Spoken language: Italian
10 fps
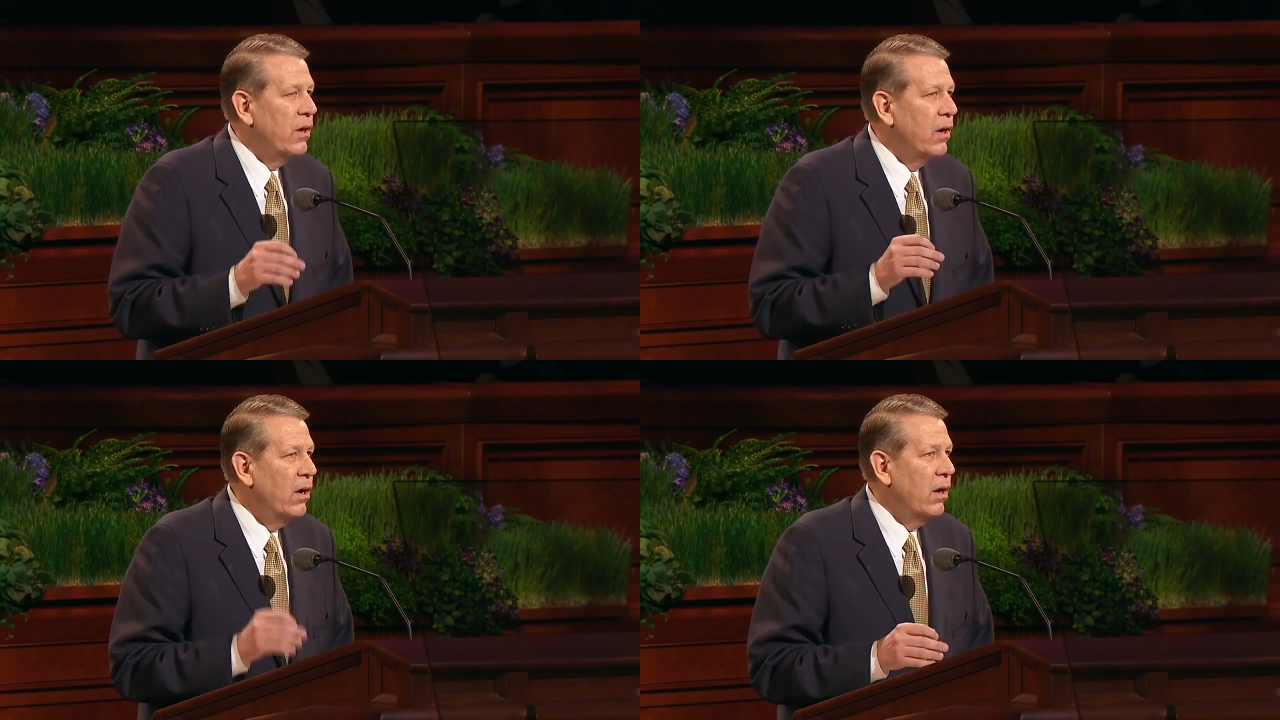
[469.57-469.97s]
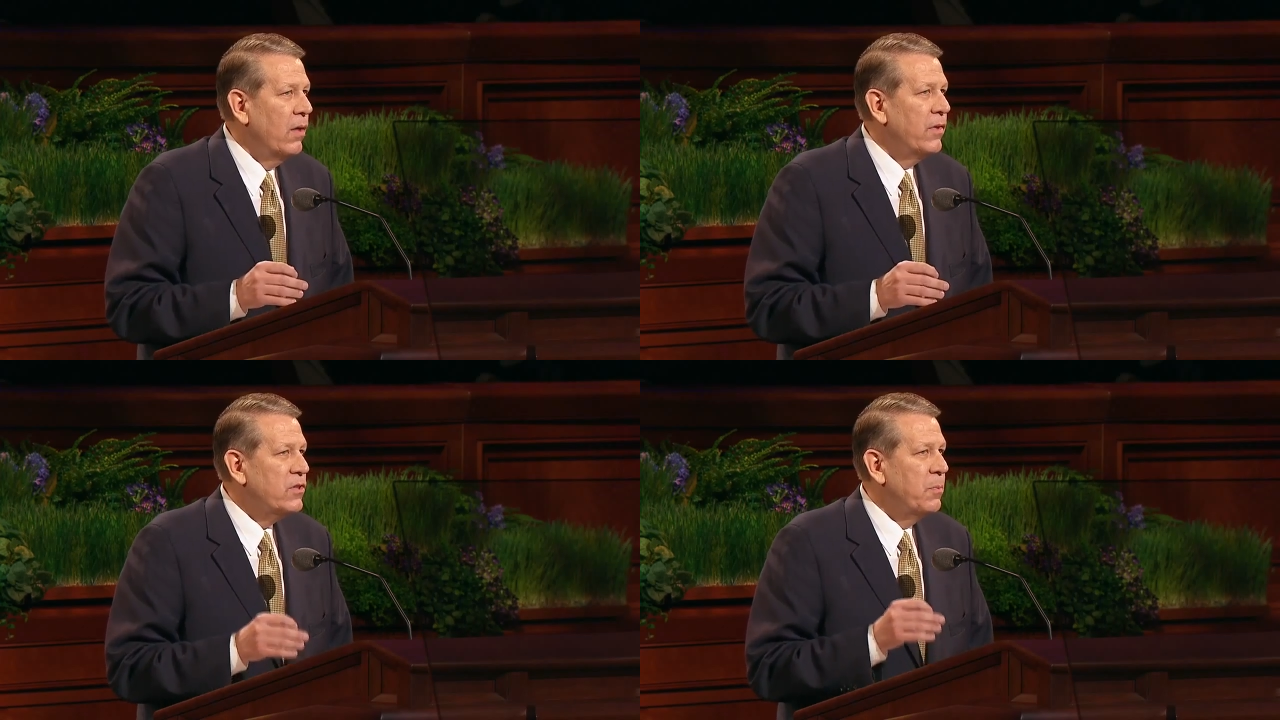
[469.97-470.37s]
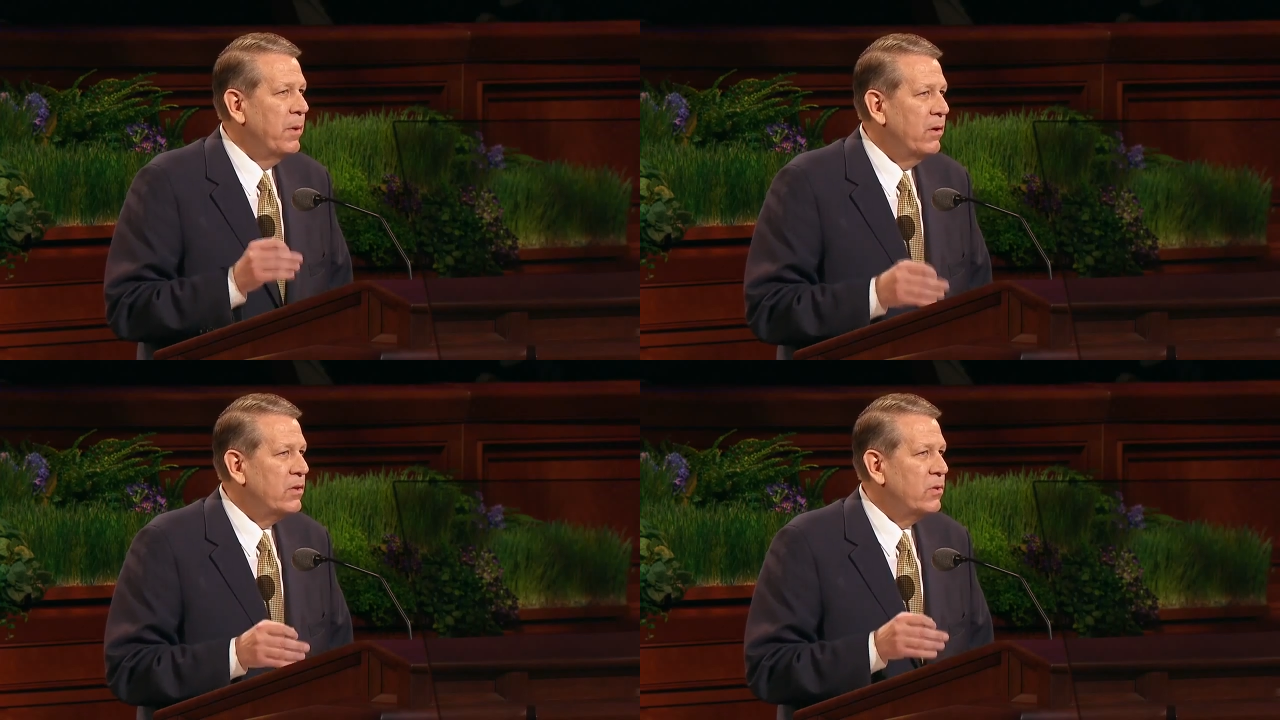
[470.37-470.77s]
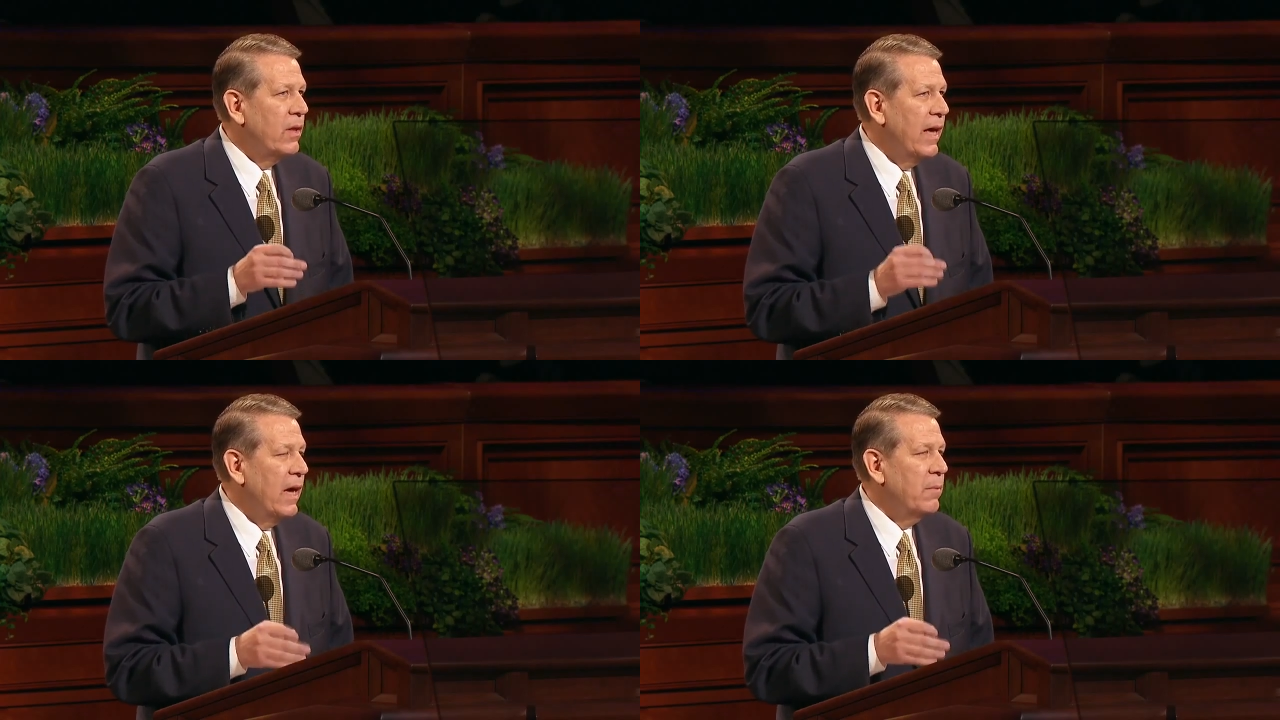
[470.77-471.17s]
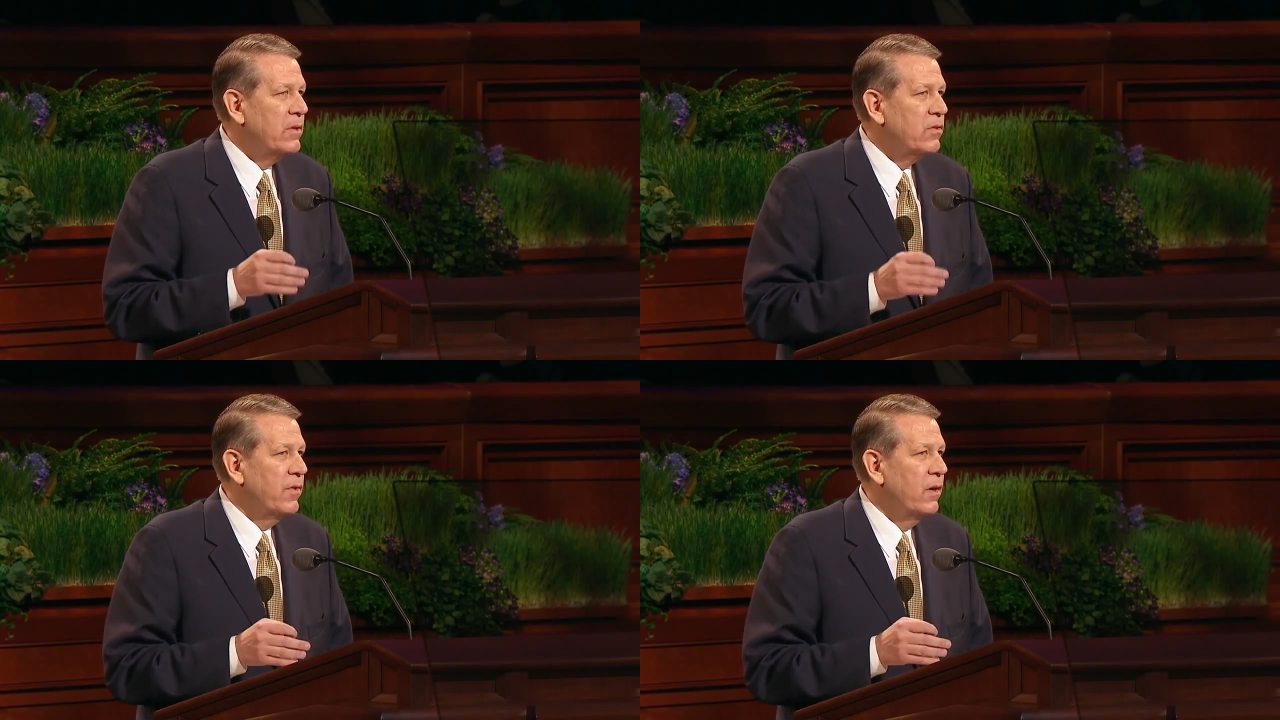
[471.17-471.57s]
Per i santi non è stato facile
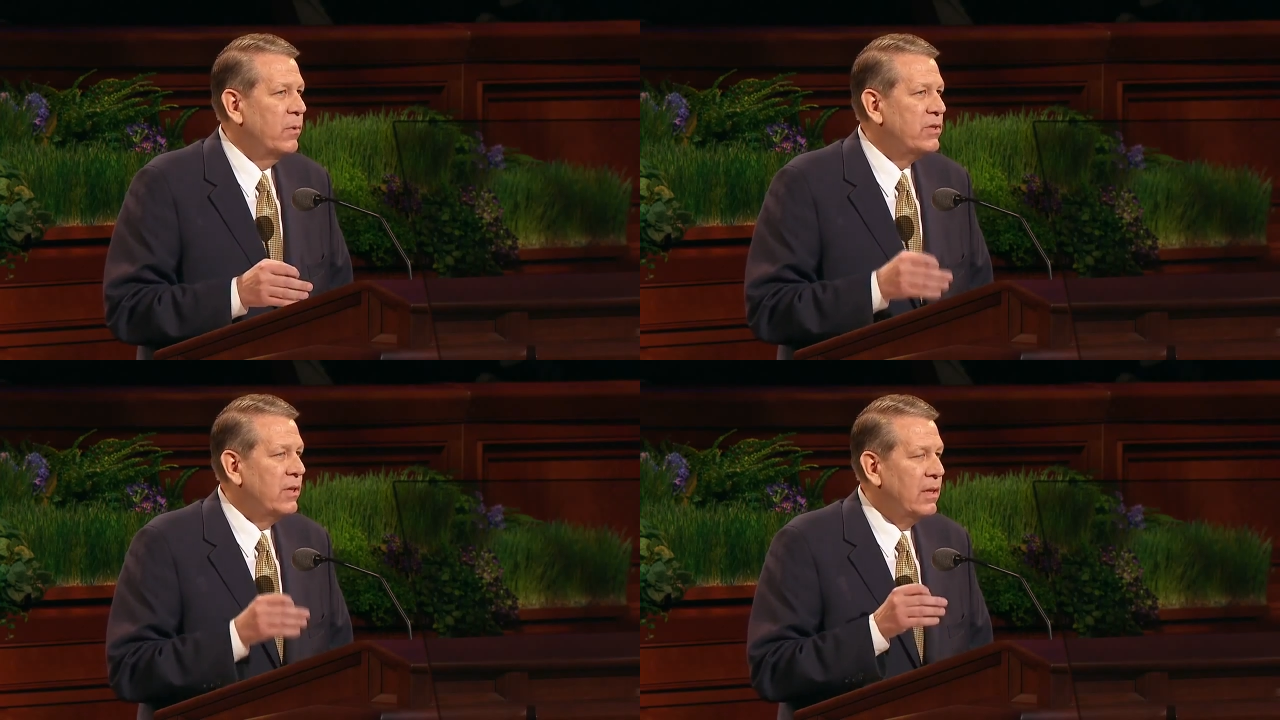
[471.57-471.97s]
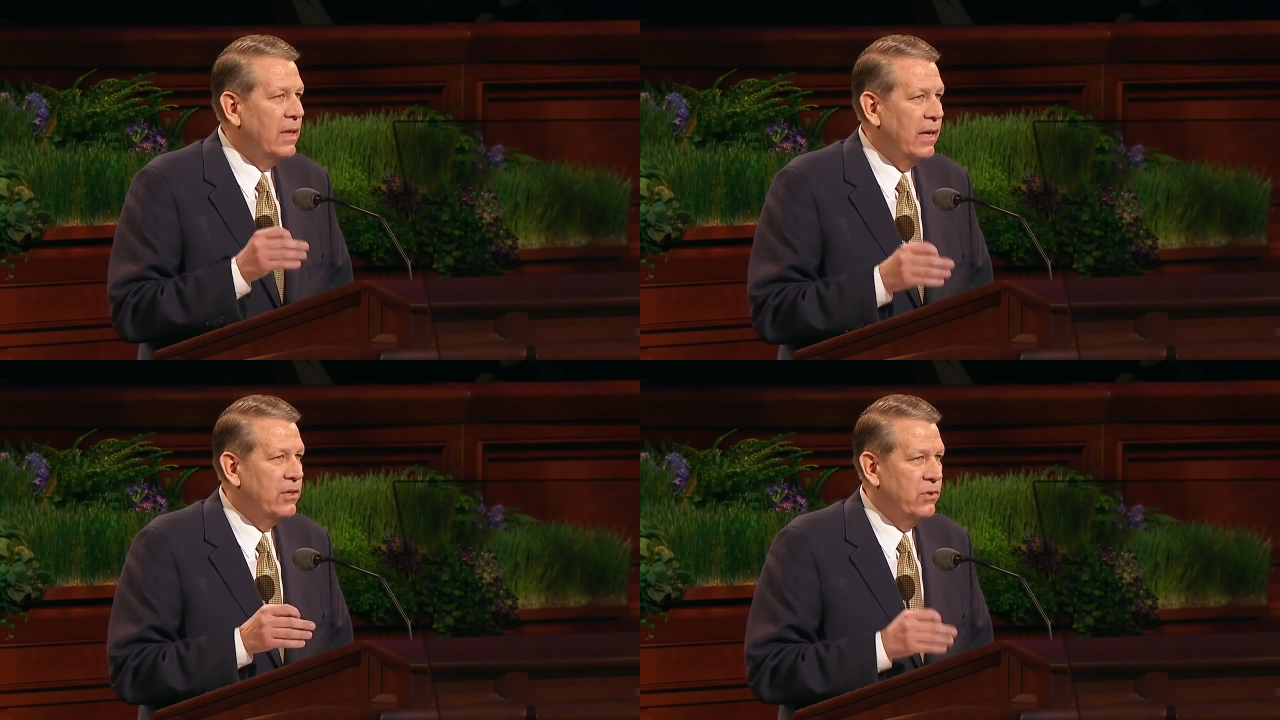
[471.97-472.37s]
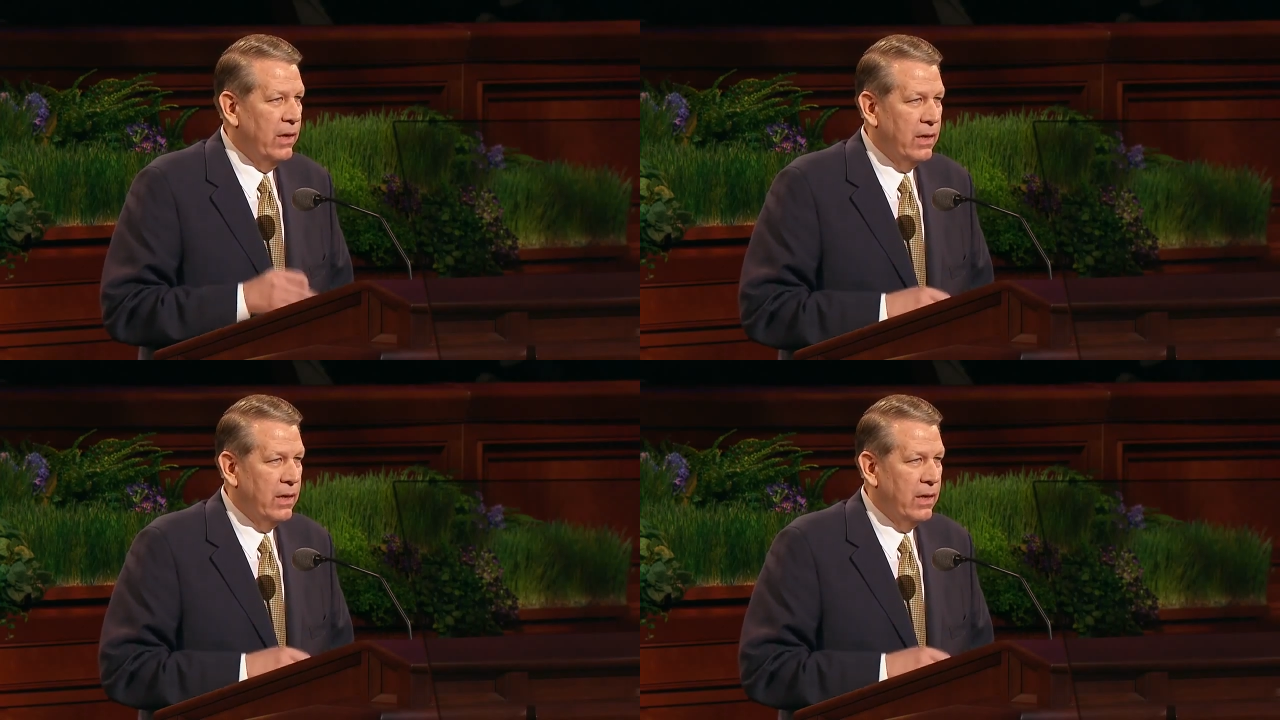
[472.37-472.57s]
riunirsi, ma sono venuti,